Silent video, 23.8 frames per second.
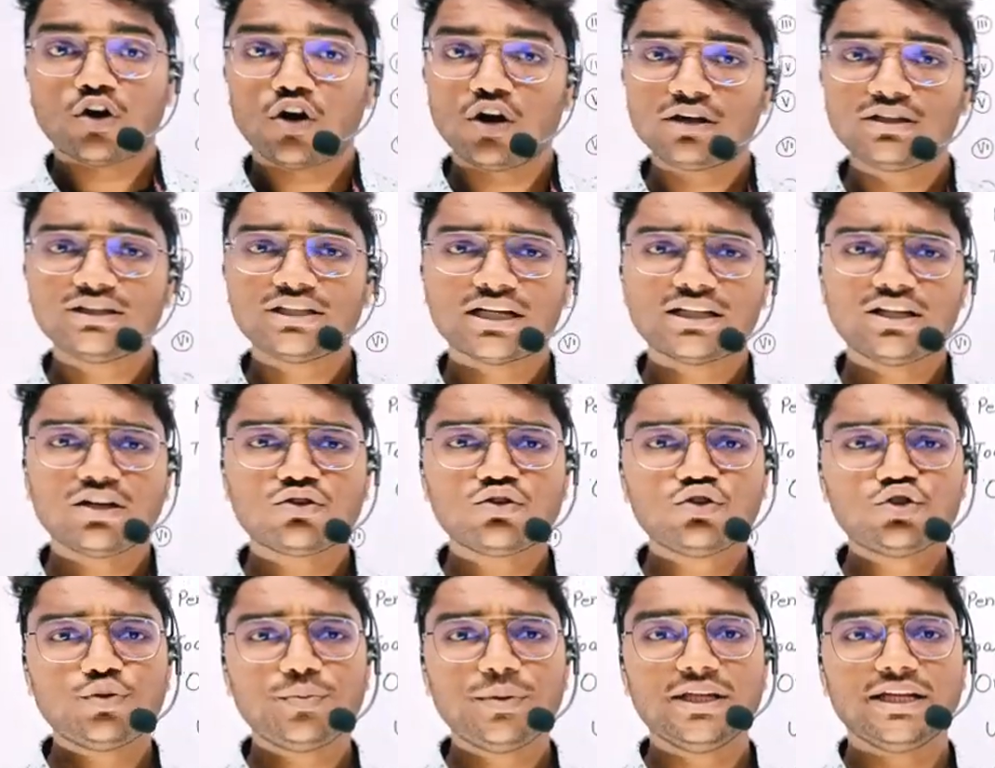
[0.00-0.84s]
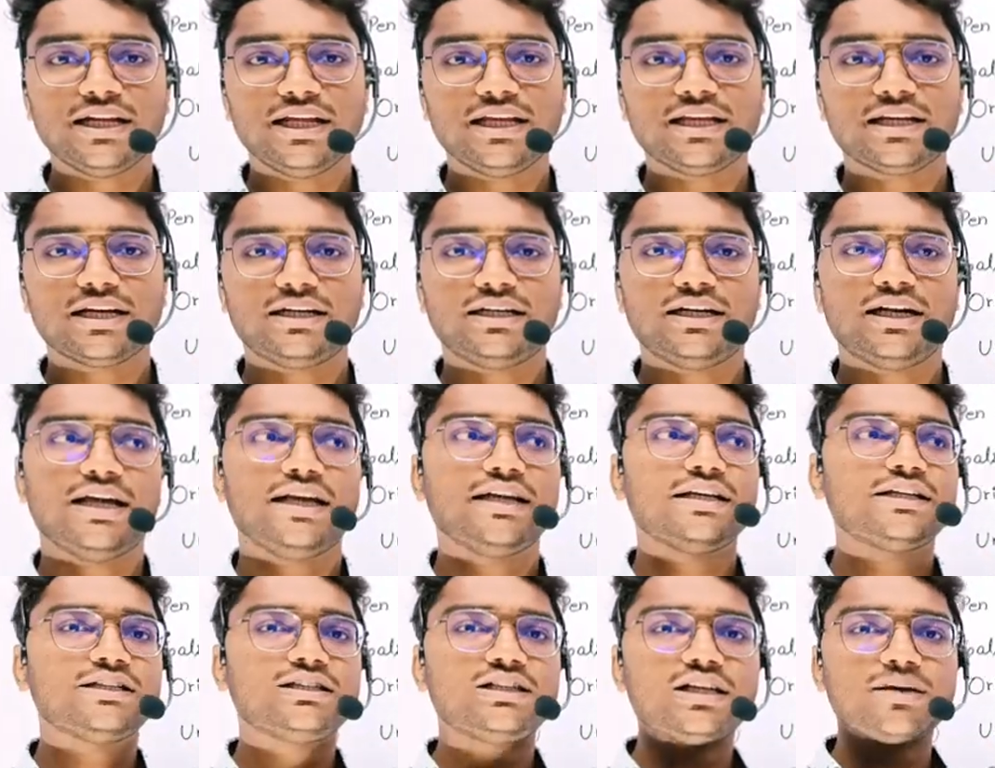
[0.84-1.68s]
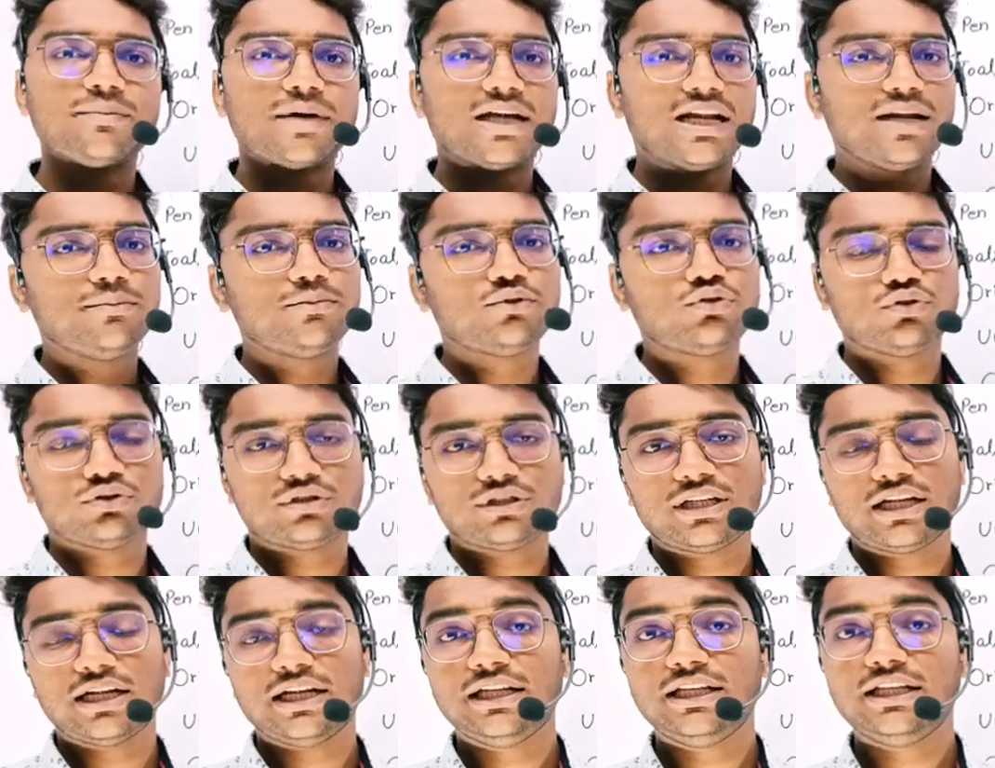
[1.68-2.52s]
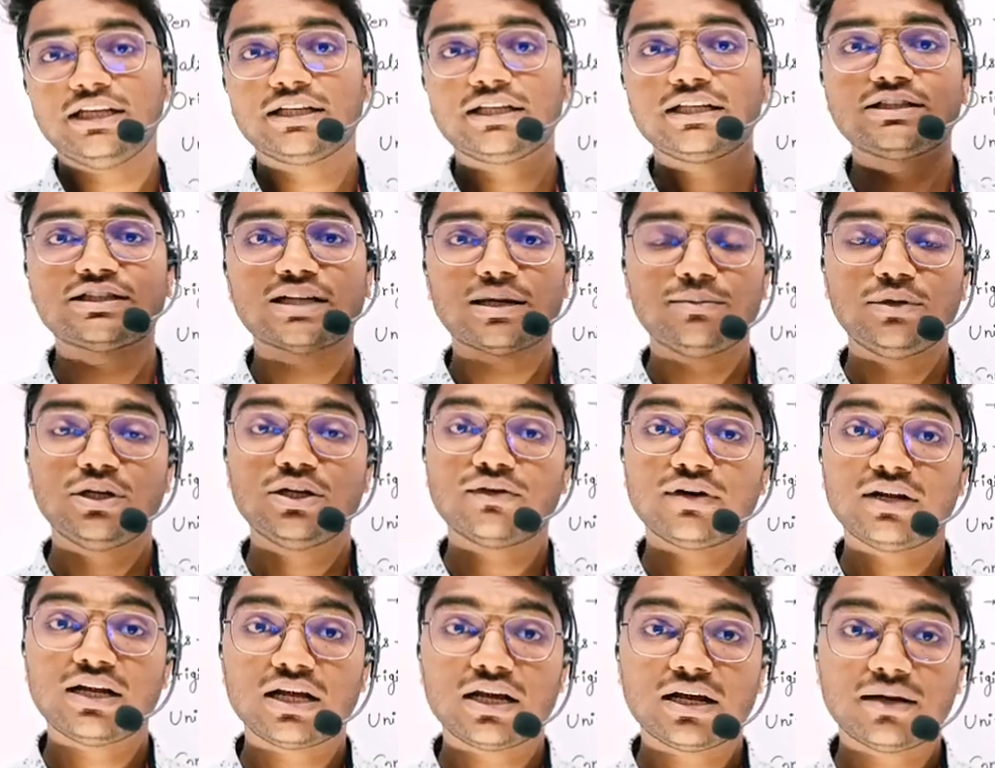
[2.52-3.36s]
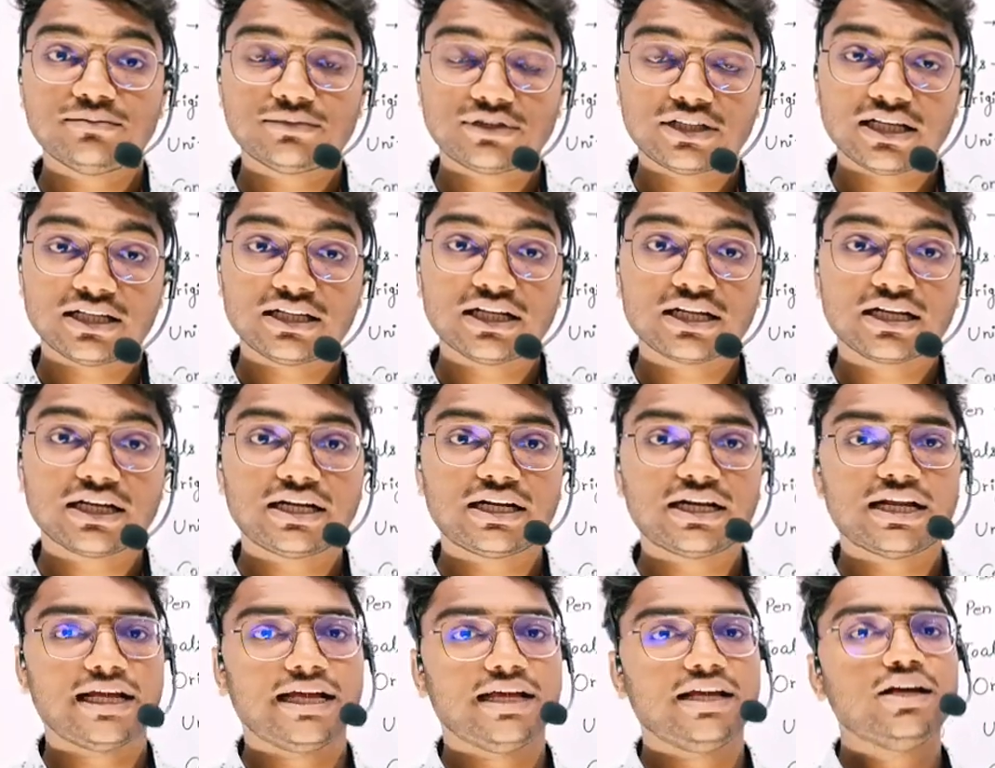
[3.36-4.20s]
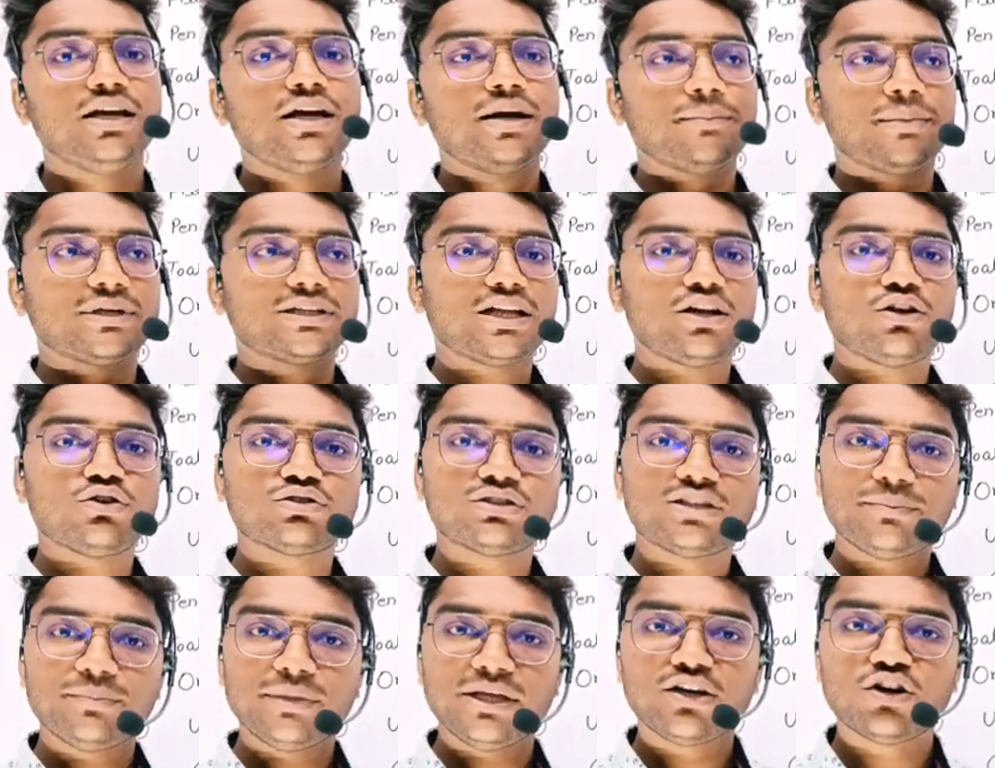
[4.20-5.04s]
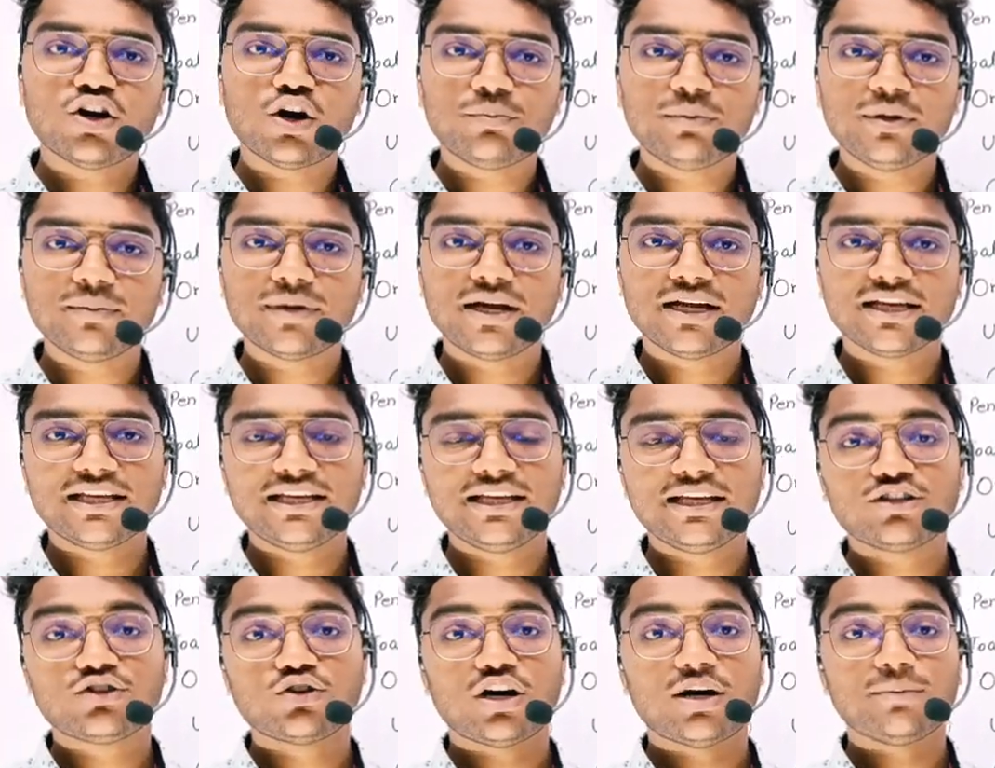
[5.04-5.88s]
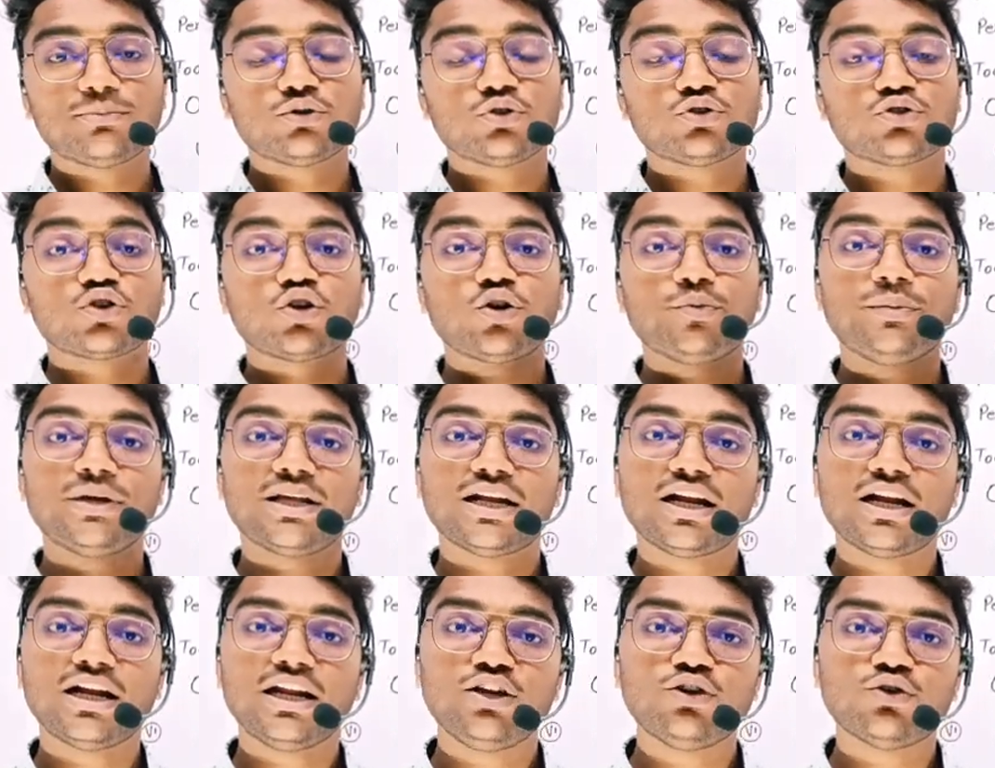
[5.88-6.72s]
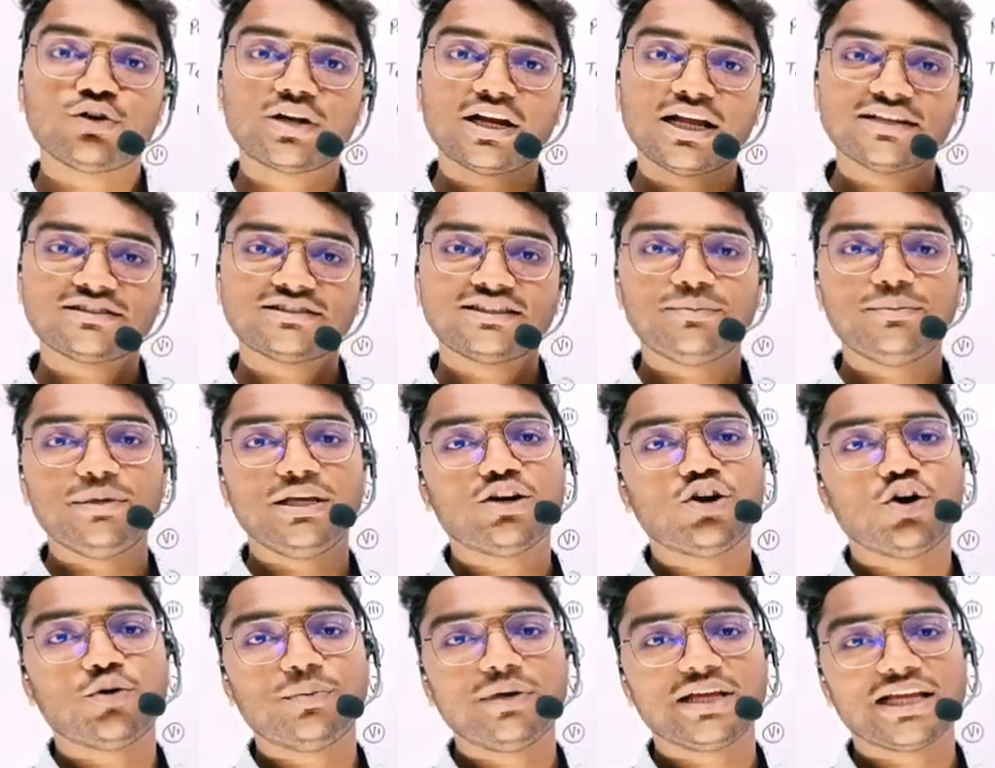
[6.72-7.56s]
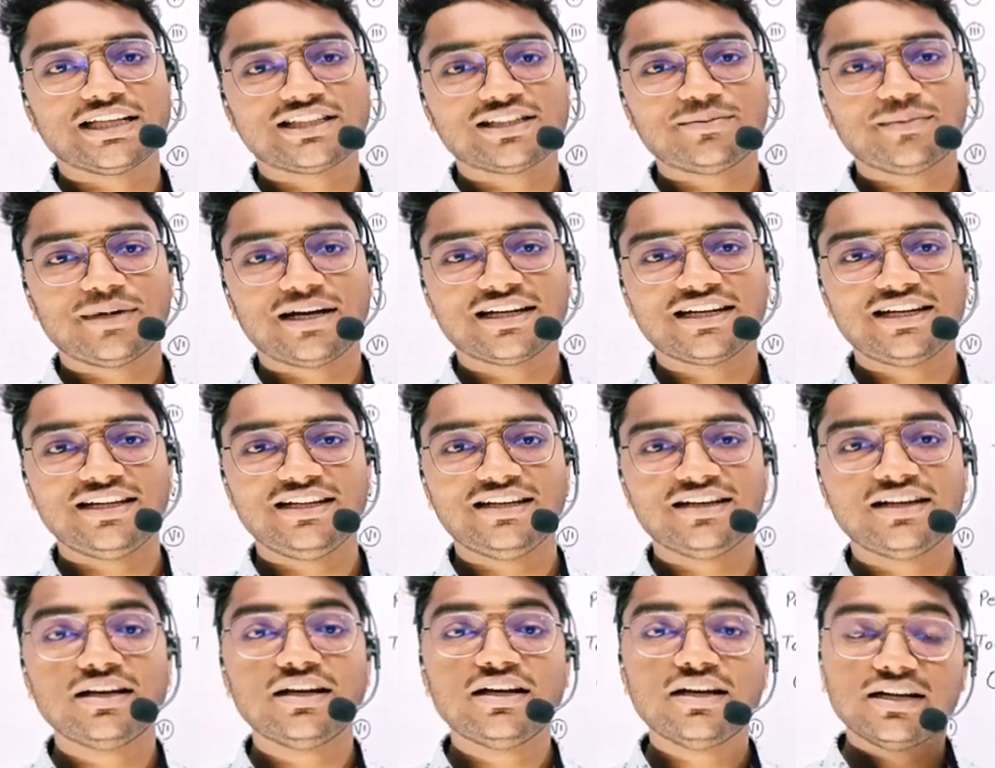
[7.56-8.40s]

और ज़्यादा कुछ भी नहीं करना है किसी के बारे में सोचना नहीं है कि सामने वाला हमसे ज़्यादा कर रहा है पता लगा उसने बी कॉपी मांगी है तो आप सोच रहे हो मेरा नहीं हो रहा है इसने बी कॉपी कैसे मांग ली है